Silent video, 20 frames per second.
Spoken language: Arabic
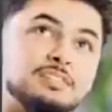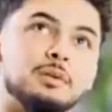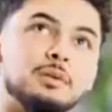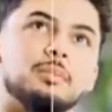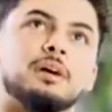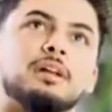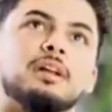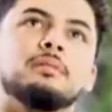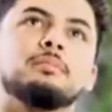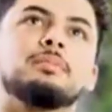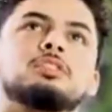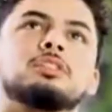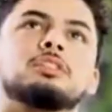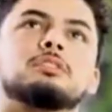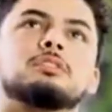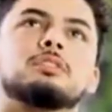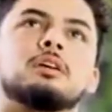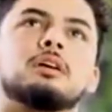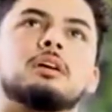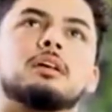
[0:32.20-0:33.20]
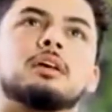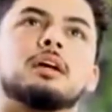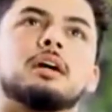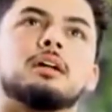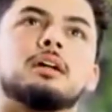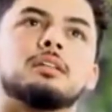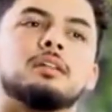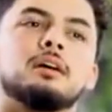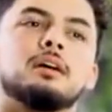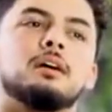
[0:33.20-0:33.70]
المغرب جيت
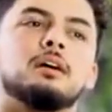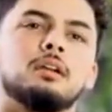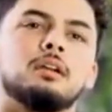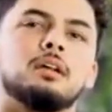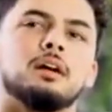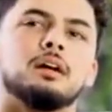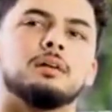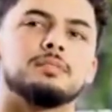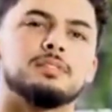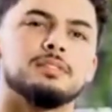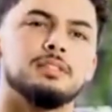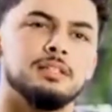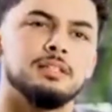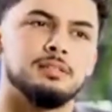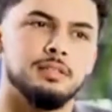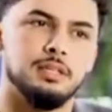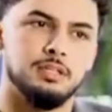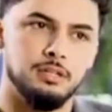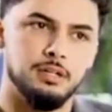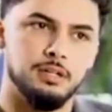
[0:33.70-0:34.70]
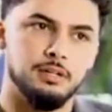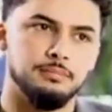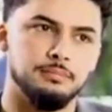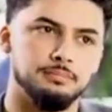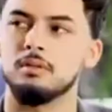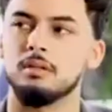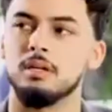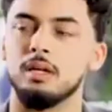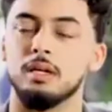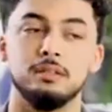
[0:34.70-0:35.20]
لكندا على 15 16 عام
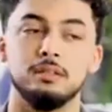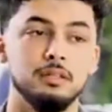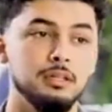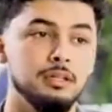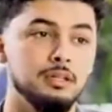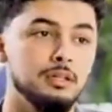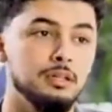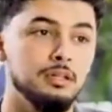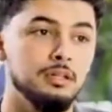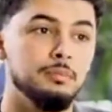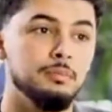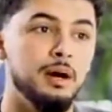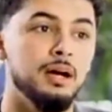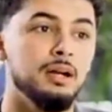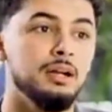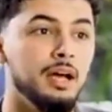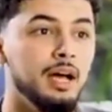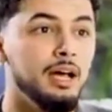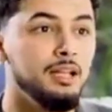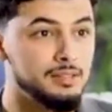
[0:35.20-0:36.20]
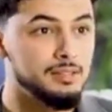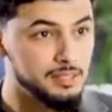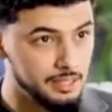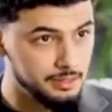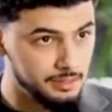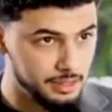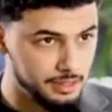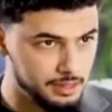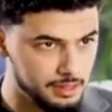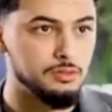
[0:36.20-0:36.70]
يعني بحال اللي عاد
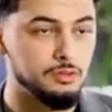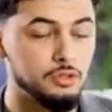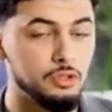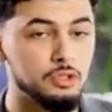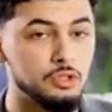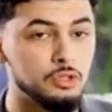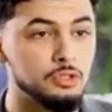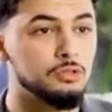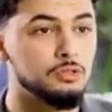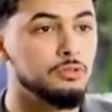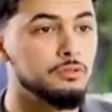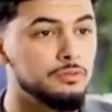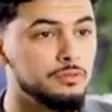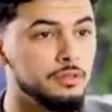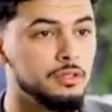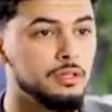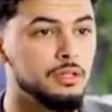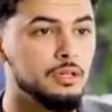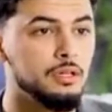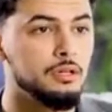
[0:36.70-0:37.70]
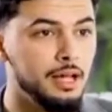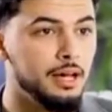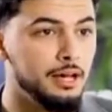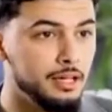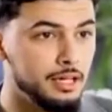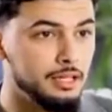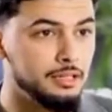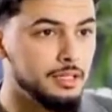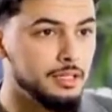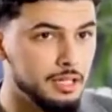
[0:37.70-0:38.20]
زاديت جو شونج دو في
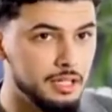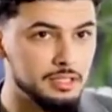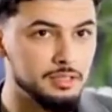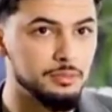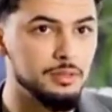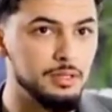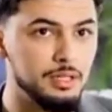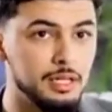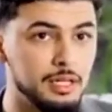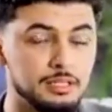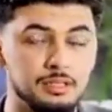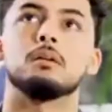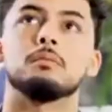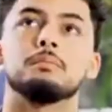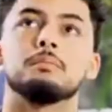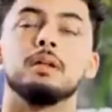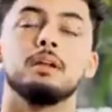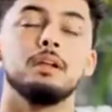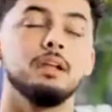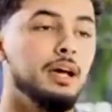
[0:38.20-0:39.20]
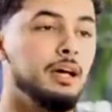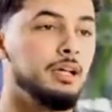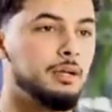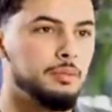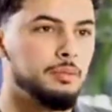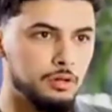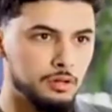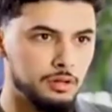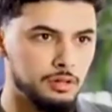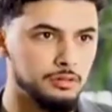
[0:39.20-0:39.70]
الحياه ديالي تبدلات بان لي عالم
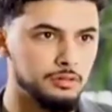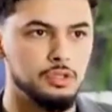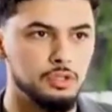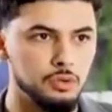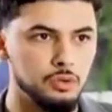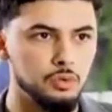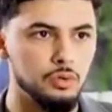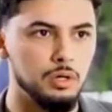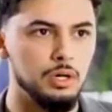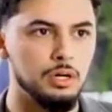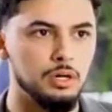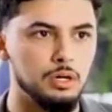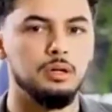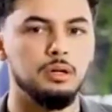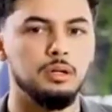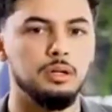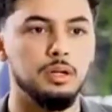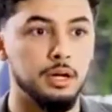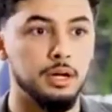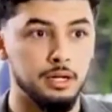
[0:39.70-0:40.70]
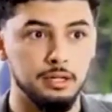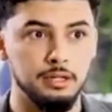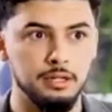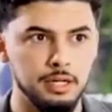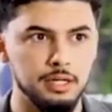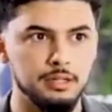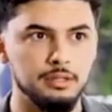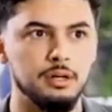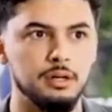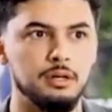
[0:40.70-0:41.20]
اخر شنو هو
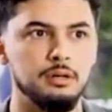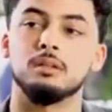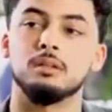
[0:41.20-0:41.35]
العقليه هنا